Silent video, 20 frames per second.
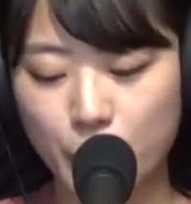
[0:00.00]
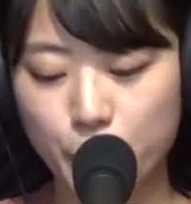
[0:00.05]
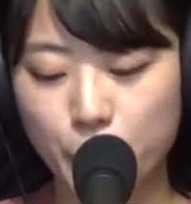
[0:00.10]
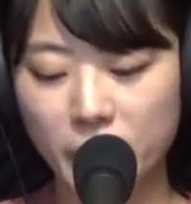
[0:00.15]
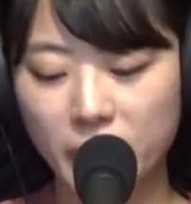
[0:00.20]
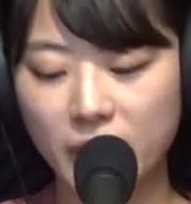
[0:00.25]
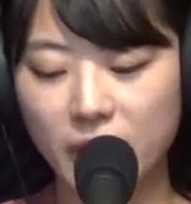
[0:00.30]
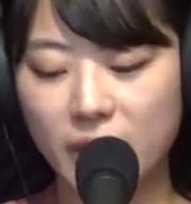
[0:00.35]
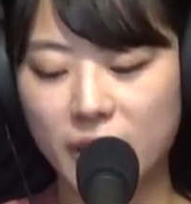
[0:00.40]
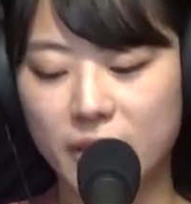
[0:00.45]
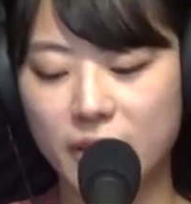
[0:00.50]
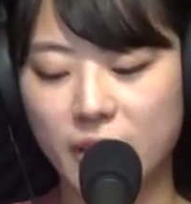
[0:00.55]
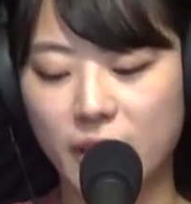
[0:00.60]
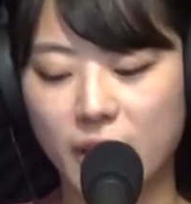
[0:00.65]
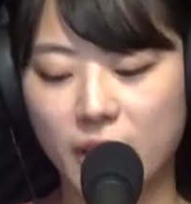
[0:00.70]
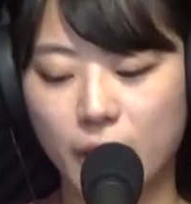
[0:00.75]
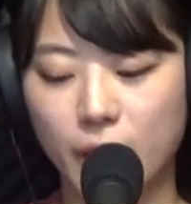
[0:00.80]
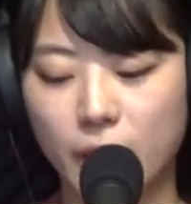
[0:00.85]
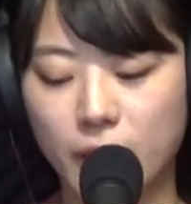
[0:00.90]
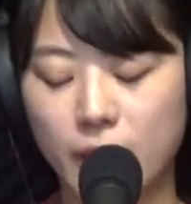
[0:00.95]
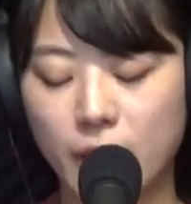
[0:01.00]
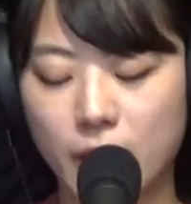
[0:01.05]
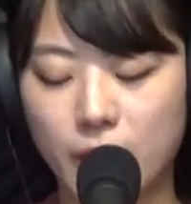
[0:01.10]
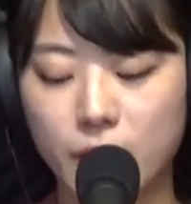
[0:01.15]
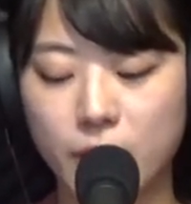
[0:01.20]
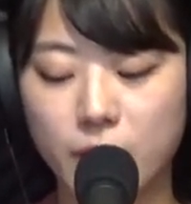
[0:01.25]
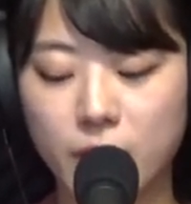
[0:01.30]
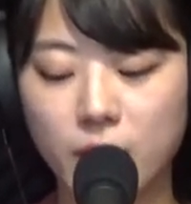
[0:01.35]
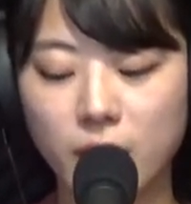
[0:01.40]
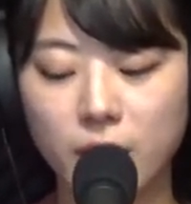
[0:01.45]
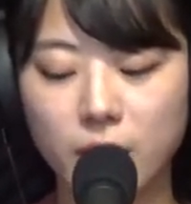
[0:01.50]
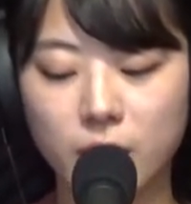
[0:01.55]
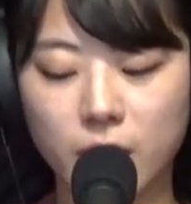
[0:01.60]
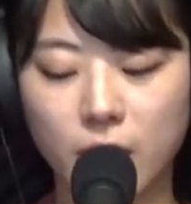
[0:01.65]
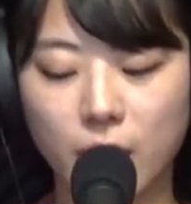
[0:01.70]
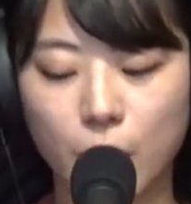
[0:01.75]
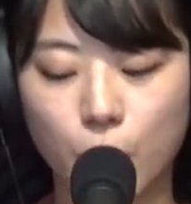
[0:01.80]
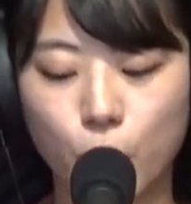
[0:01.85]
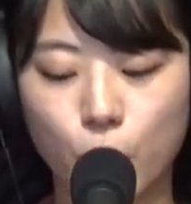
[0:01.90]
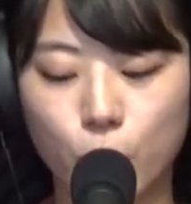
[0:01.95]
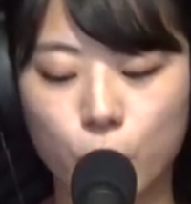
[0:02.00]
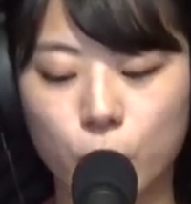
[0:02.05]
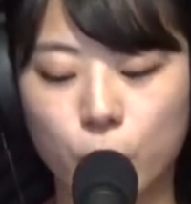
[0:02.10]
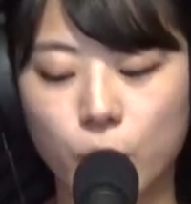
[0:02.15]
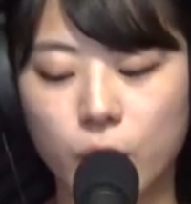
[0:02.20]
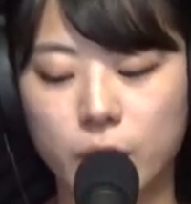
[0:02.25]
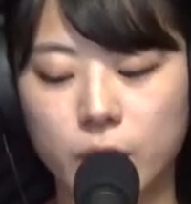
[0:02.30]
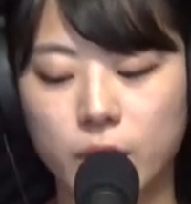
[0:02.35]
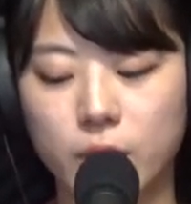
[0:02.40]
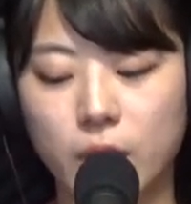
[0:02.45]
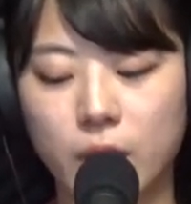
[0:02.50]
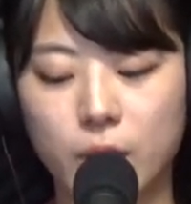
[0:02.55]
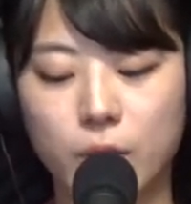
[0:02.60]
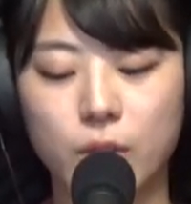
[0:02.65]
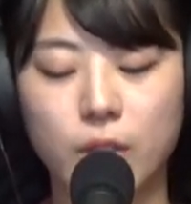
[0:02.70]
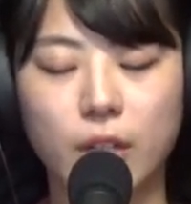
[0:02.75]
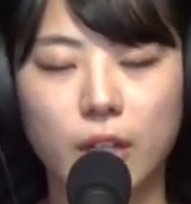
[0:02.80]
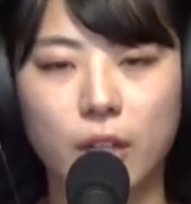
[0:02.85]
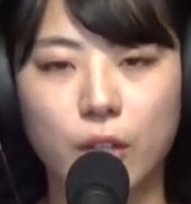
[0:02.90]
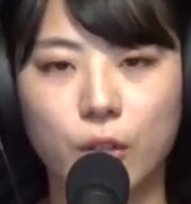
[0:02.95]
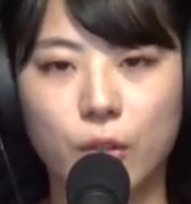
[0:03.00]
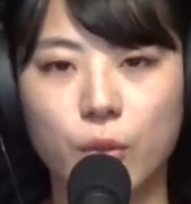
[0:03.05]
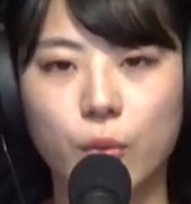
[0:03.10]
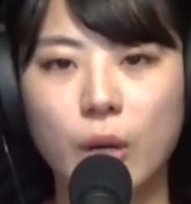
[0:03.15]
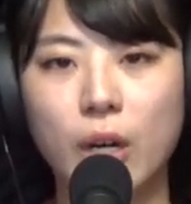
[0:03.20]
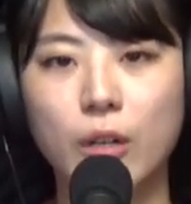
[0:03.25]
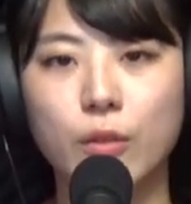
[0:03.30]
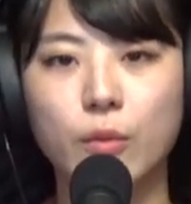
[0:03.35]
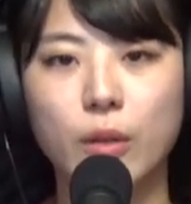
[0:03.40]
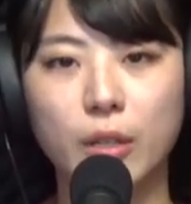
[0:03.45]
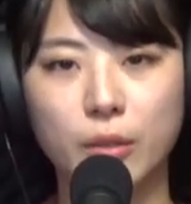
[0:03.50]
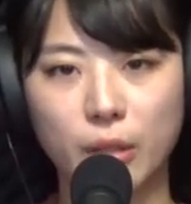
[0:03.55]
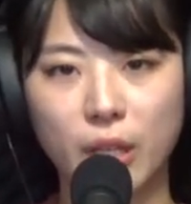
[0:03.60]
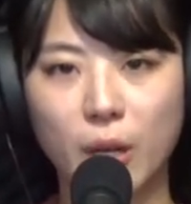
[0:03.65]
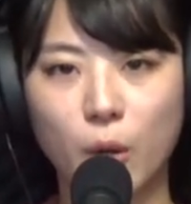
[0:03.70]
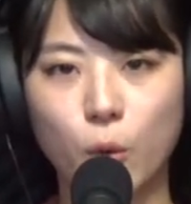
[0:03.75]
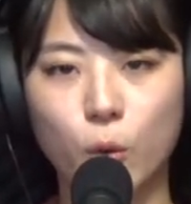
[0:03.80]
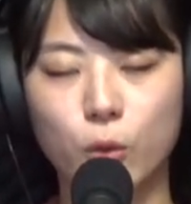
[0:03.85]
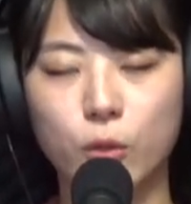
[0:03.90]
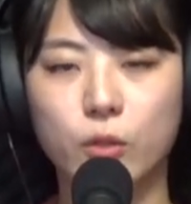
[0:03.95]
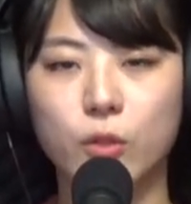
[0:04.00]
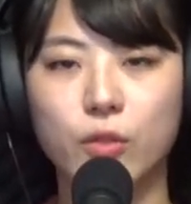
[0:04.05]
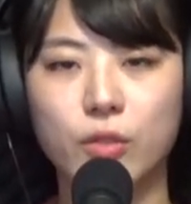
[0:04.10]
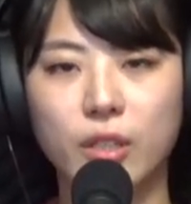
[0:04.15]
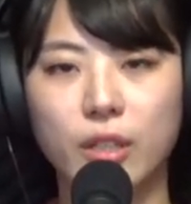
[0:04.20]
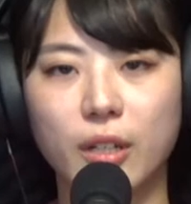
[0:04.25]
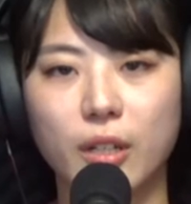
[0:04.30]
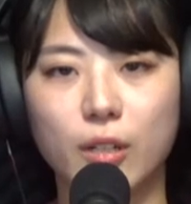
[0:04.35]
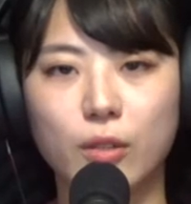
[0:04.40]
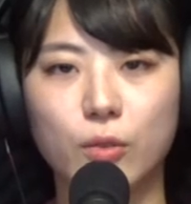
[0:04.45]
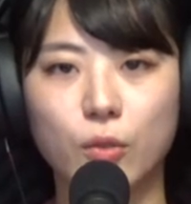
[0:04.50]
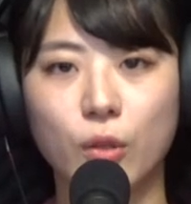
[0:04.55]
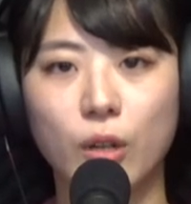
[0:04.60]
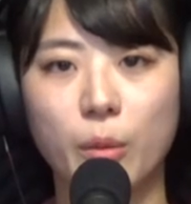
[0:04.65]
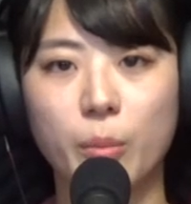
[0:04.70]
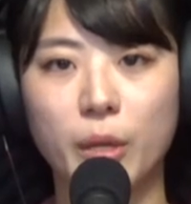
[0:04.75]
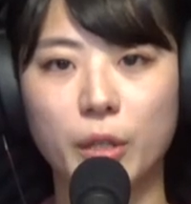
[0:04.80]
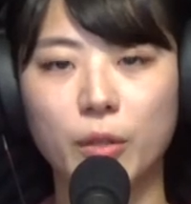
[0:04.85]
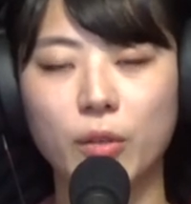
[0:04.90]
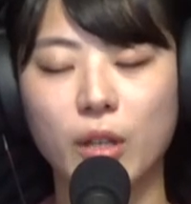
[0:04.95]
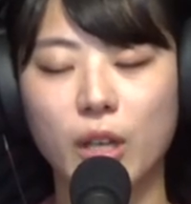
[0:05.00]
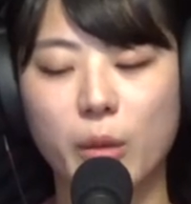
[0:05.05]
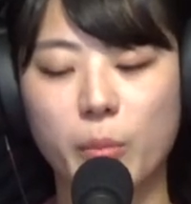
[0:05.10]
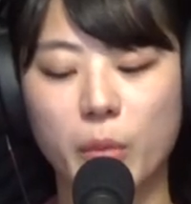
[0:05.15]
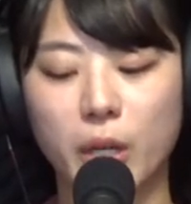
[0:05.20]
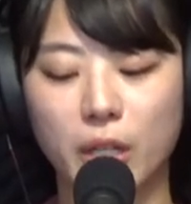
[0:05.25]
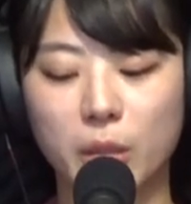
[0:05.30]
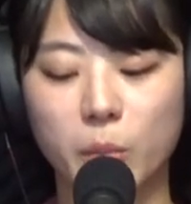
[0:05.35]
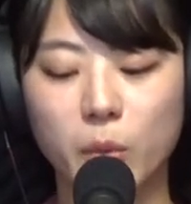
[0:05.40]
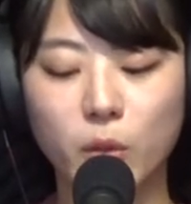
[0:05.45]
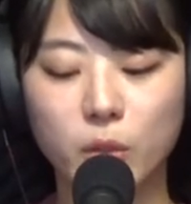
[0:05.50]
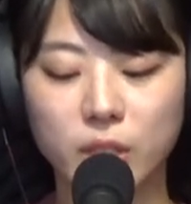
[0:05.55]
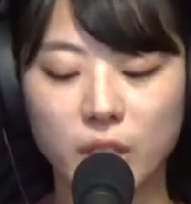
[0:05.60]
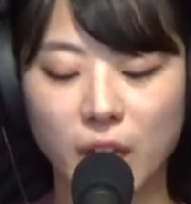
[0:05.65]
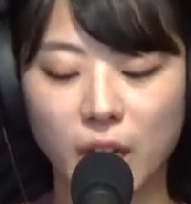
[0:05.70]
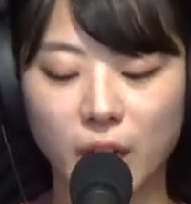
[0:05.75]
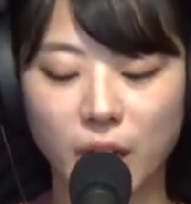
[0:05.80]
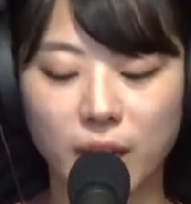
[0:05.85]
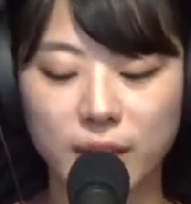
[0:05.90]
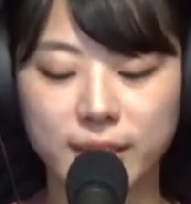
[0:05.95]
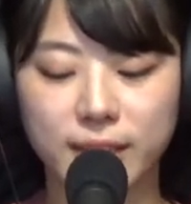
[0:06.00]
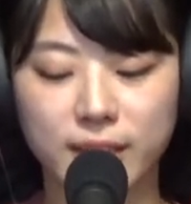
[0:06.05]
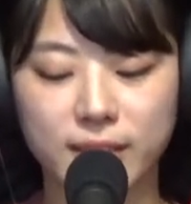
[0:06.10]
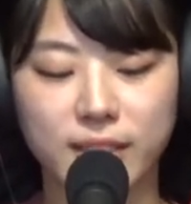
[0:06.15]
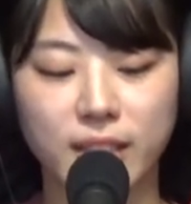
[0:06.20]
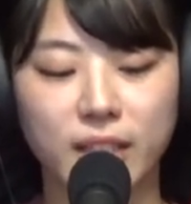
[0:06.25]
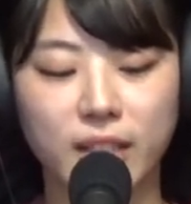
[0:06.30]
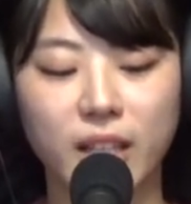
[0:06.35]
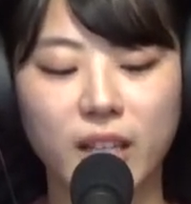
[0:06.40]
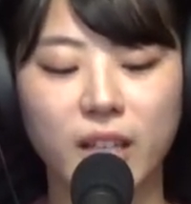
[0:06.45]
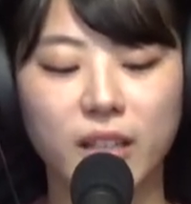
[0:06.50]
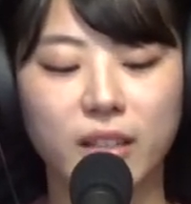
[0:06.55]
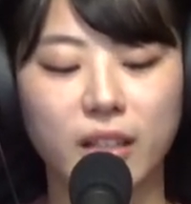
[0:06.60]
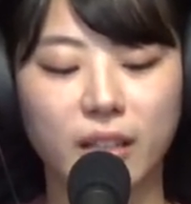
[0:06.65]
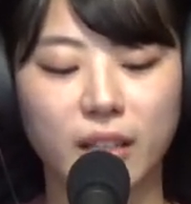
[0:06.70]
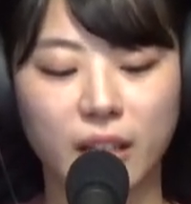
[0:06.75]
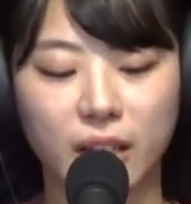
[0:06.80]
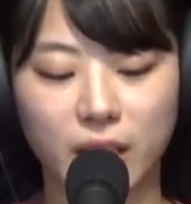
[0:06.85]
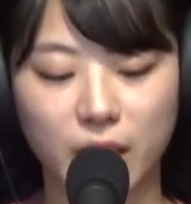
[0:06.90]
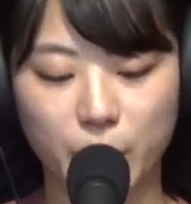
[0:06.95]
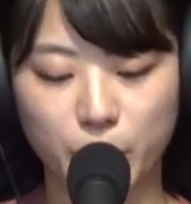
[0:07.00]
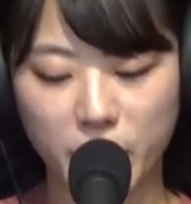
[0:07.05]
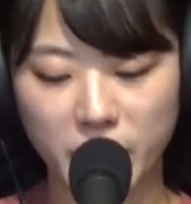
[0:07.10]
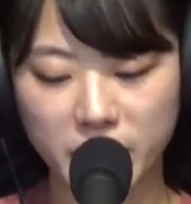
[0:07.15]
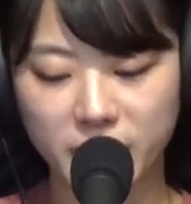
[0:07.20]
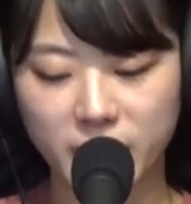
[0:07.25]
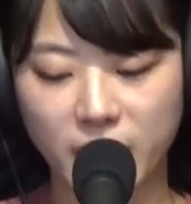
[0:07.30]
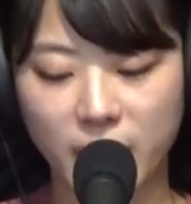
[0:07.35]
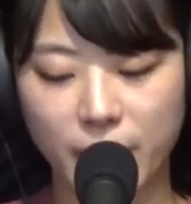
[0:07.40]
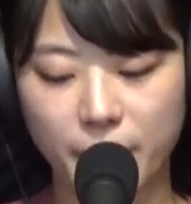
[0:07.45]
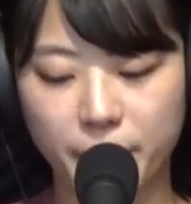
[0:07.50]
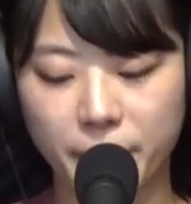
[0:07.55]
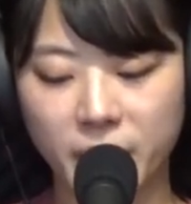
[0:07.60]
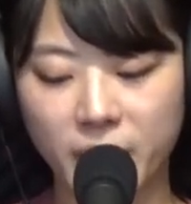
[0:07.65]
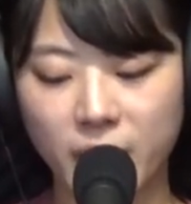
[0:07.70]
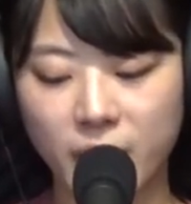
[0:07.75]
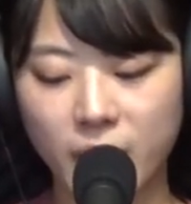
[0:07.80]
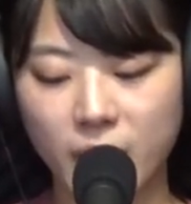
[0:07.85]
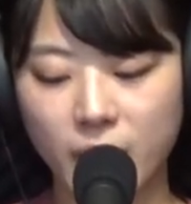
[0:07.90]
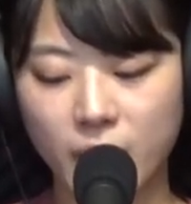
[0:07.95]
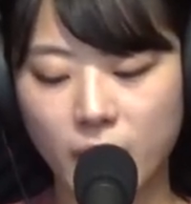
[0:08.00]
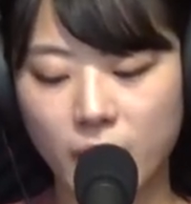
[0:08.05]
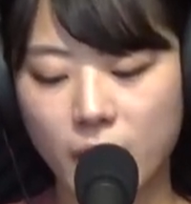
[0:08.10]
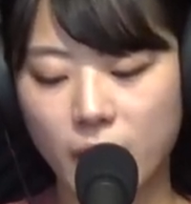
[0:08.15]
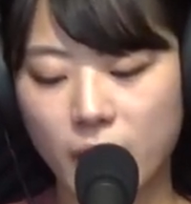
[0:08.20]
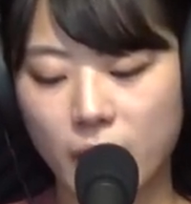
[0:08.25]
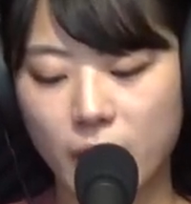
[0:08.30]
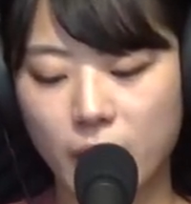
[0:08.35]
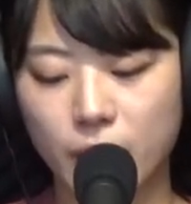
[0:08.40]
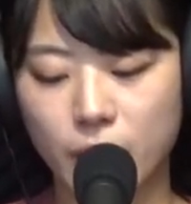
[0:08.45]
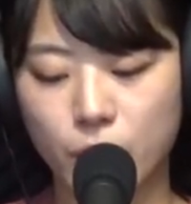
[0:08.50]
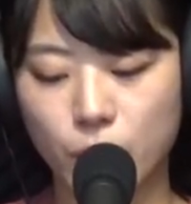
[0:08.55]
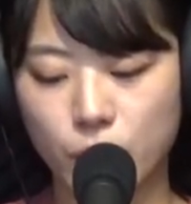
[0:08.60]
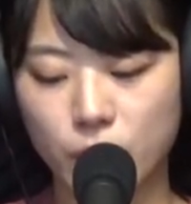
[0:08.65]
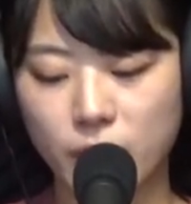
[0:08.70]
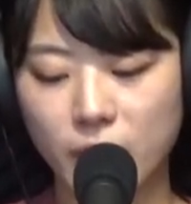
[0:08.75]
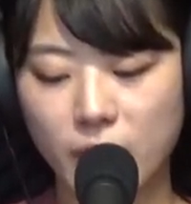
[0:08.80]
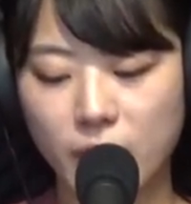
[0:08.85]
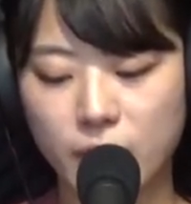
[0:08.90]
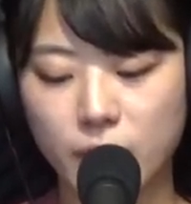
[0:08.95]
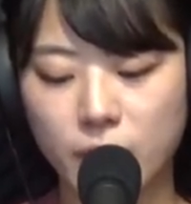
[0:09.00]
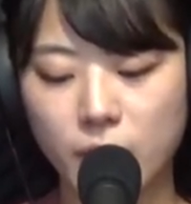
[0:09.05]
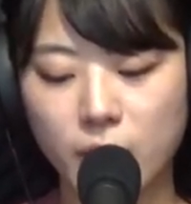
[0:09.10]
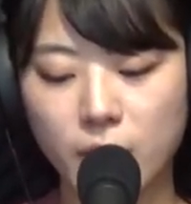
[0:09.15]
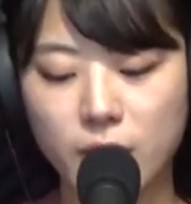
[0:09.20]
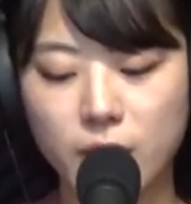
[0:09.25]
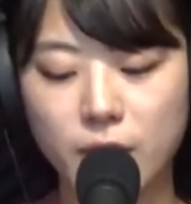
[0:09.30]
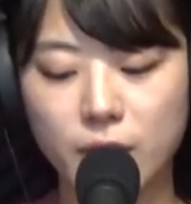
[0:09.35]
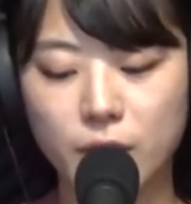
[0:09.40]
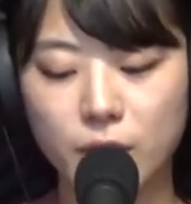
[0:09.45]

またですね7月から放送がスタートされる「ワウワウで放送されるドラマの現場にも参加させていただきましたそして先日